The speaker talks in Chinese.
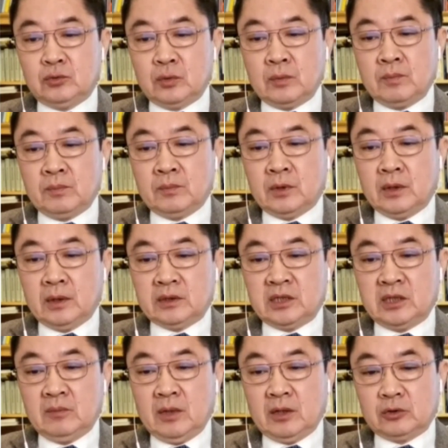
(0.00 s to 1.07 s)
准呃
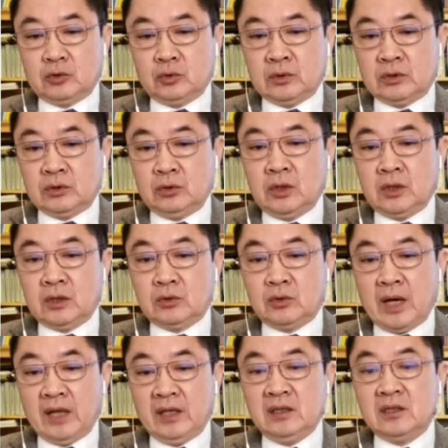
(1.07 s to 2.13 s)
情报准确的
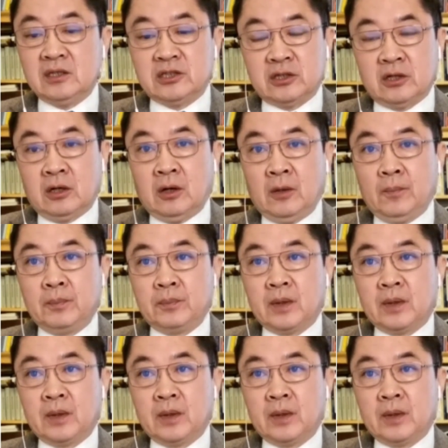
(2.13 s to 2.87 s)
原因的时候，